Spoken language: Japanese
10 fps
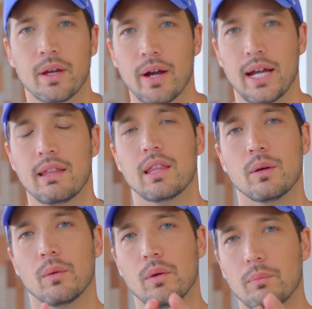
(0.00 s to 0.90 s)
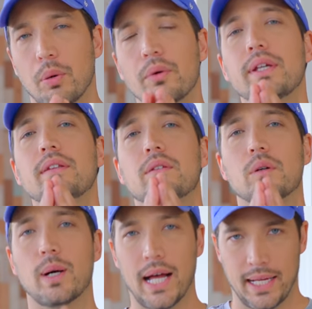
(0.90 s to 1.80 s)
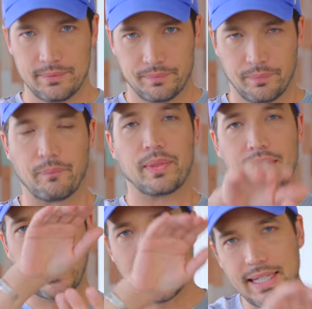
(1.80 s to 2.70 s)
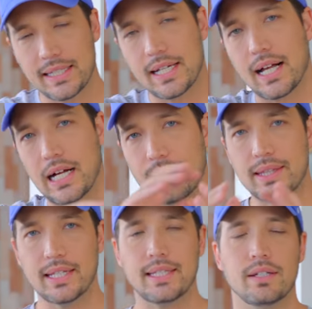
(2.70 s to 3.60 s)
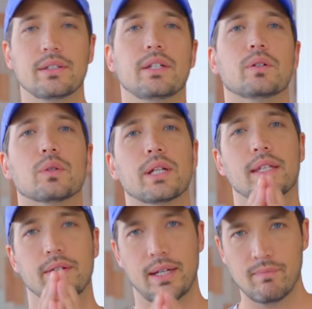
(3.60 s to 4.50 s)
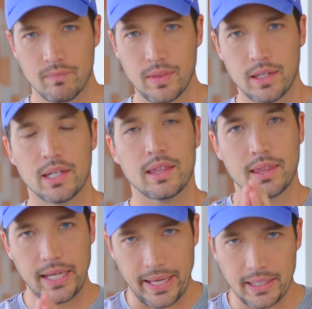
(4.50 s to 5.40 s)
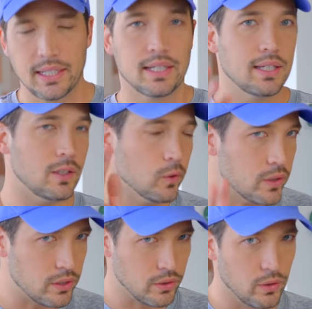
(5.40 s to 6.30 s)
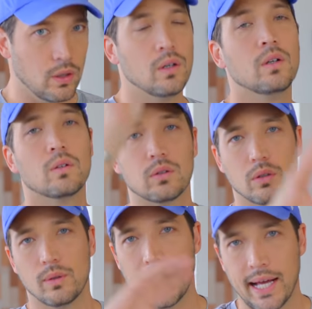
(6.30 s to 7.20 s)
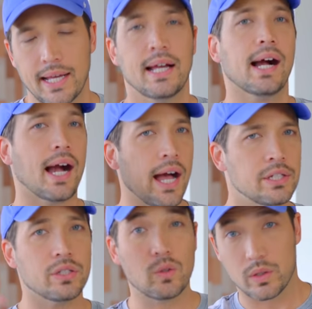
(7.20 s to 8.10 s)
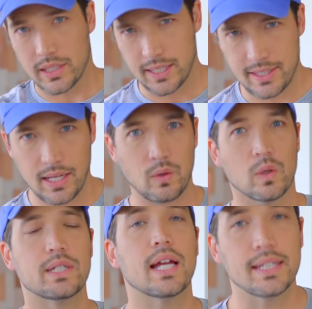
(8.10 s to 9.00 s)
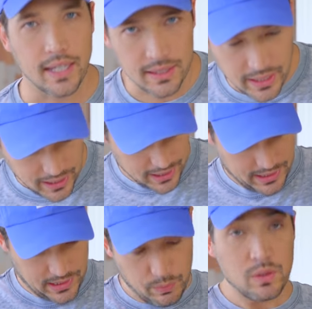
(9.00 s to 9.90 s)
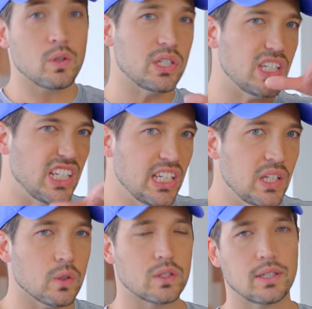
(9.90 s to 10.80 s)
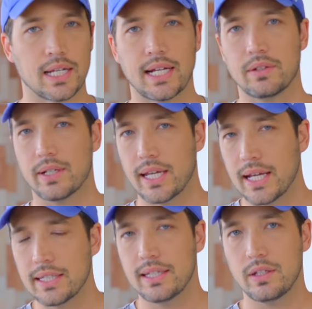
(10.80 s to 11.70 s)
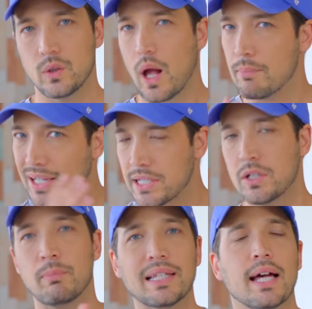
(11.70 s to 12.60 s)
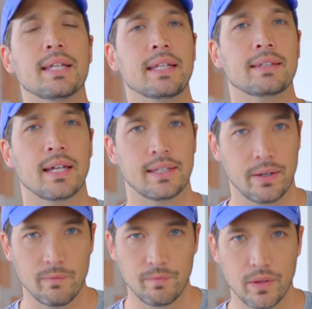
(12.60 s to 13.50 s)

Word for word: Alright. ポイントはやり方が変わってきてるっていうことなんだよね。で一つのことは歌手として成功したいんだったら自分の シーディー を作らないといけないっていうのが昔のパターンだったんだよ。